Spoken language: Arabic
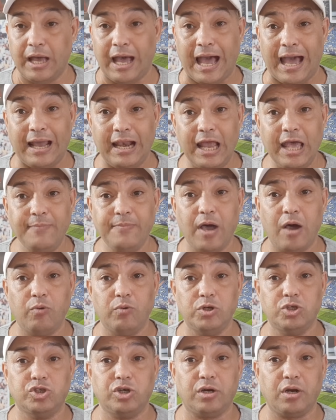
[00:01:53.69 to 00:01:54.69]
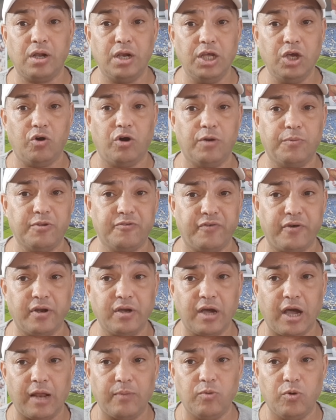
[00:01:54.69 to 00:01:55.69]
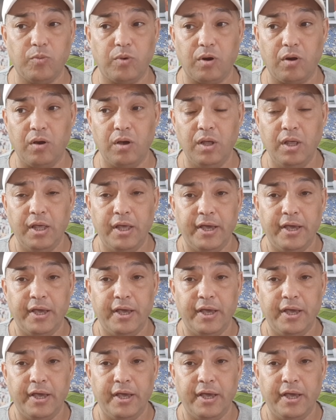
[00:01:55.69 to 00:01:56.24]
علامة أو إشارة ليا وأنا بتفرج على المباراة